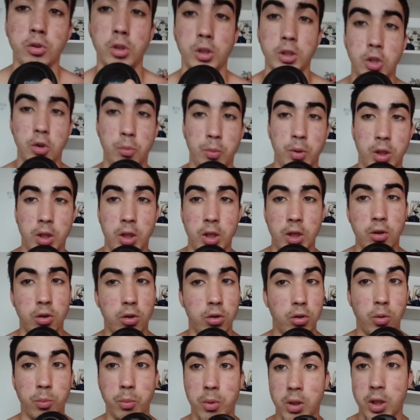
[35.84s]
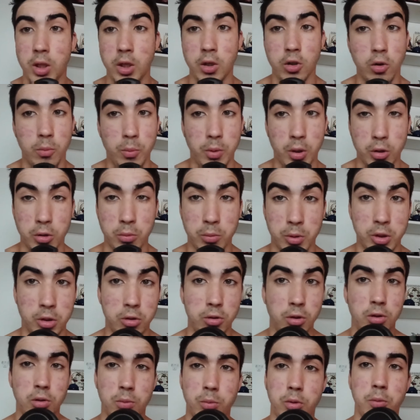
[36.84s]
os enseño mis discos, todos mis discos, mis cómics y
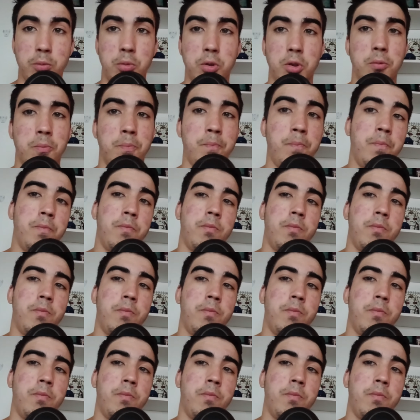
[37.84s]
todo eso, pues bueno